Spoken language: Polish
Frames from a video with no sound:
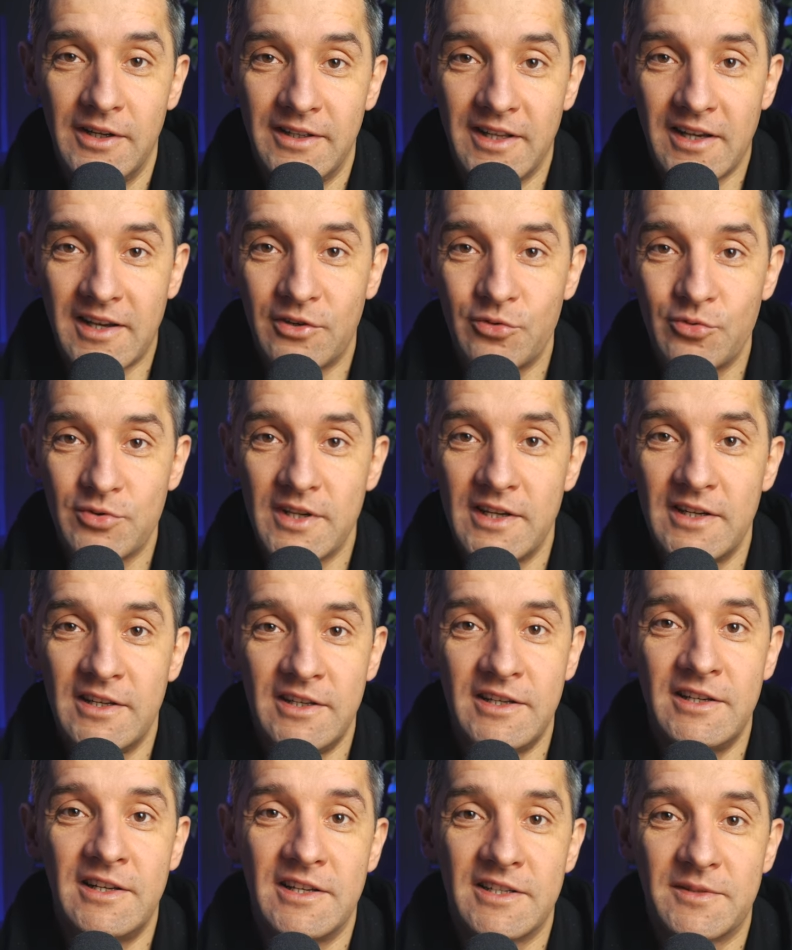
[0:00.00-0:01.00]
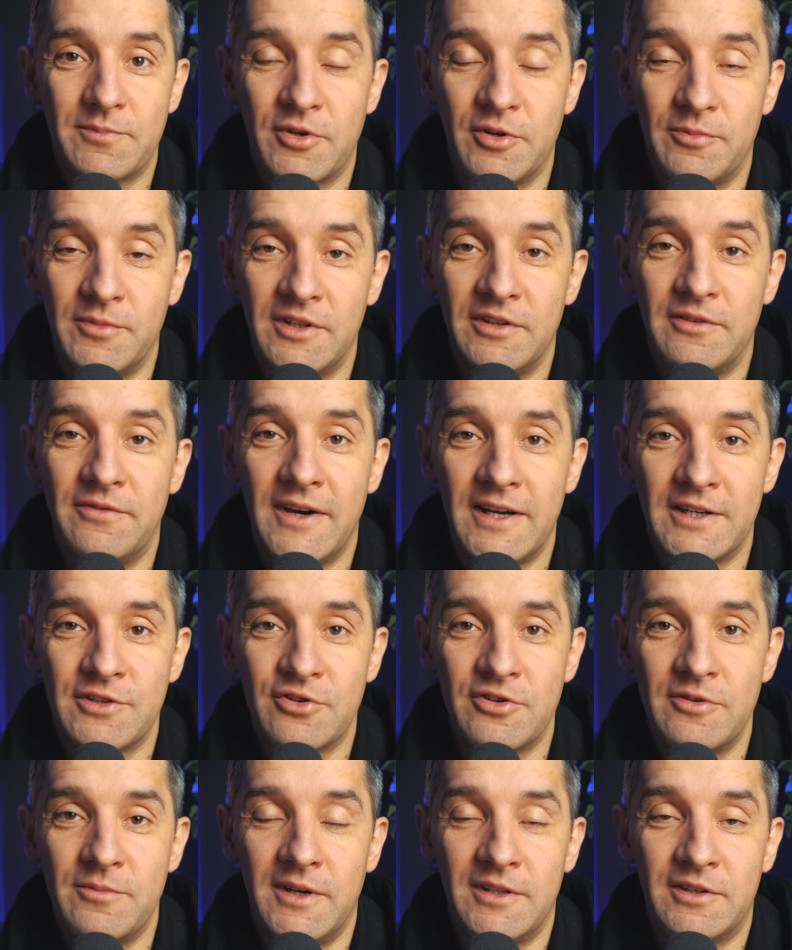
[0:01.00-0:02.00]
Na karuzeli ile jest promień?
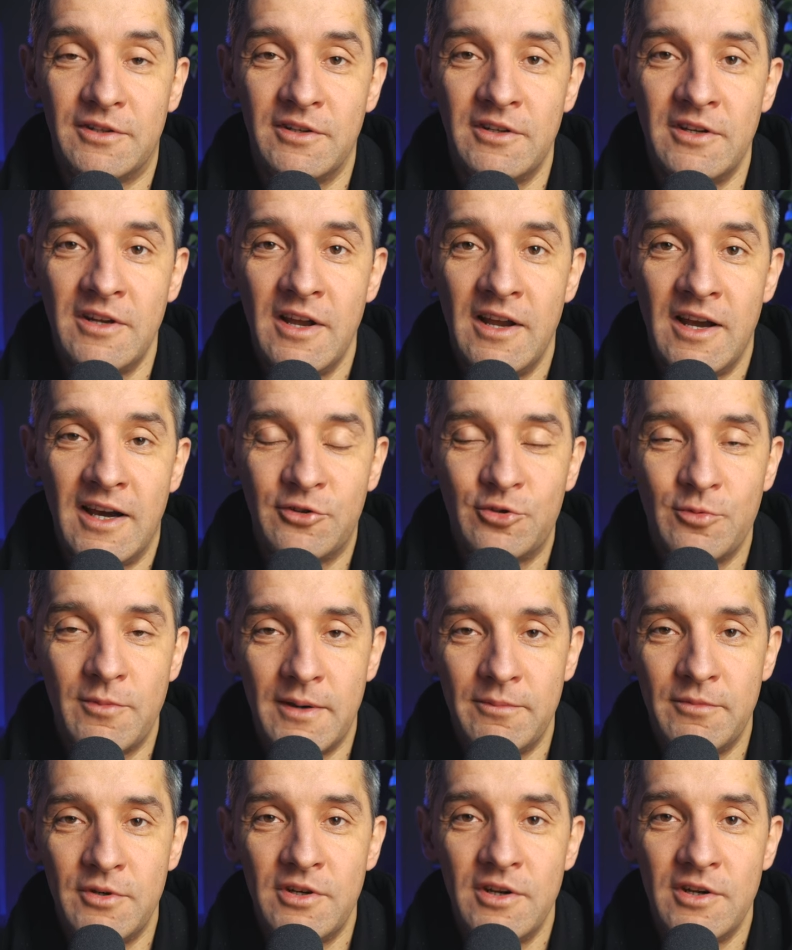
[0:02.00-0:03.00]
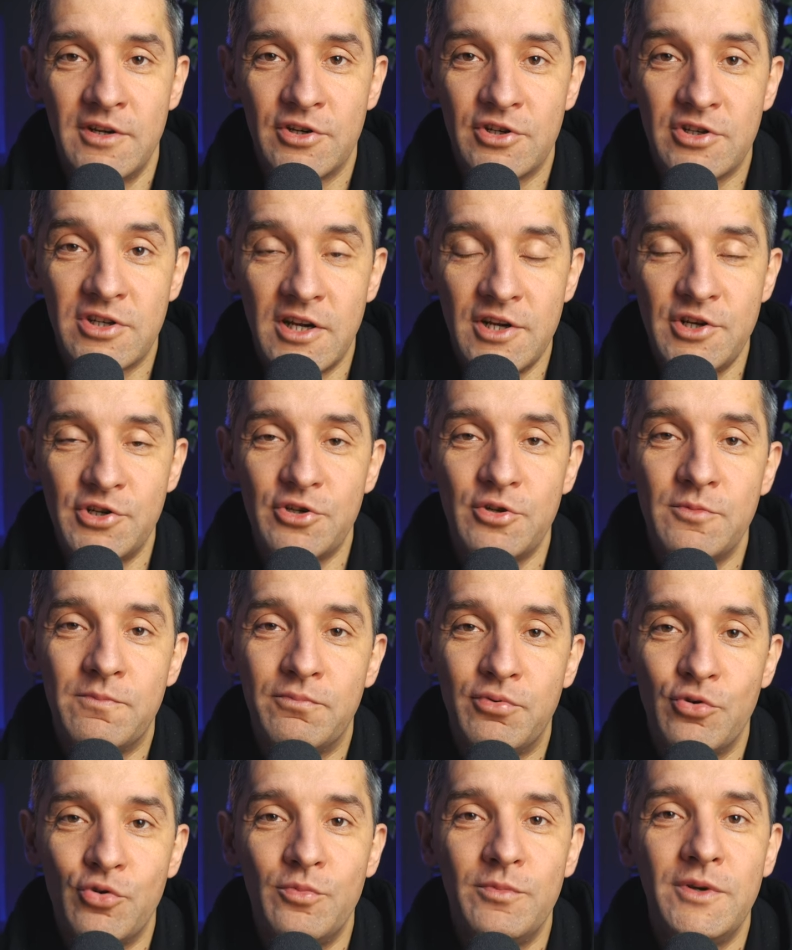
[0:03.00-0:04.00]
2-3 metry, a tu mamy
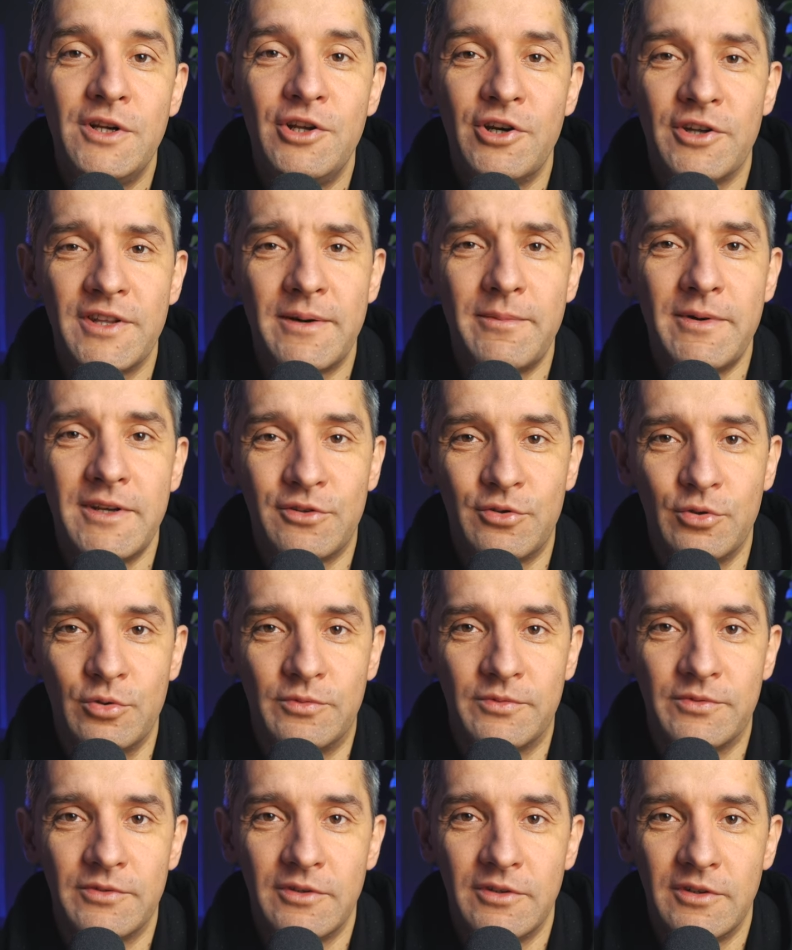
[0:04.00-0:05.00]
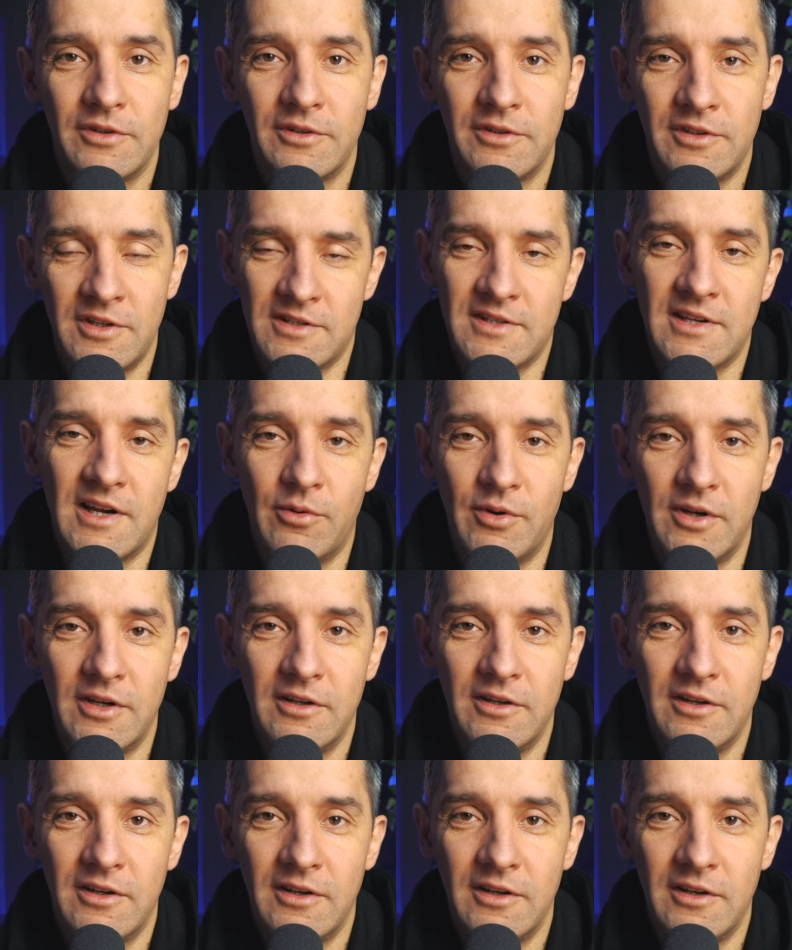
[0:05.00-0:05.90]
6,5 miliona metrów. Niecałe.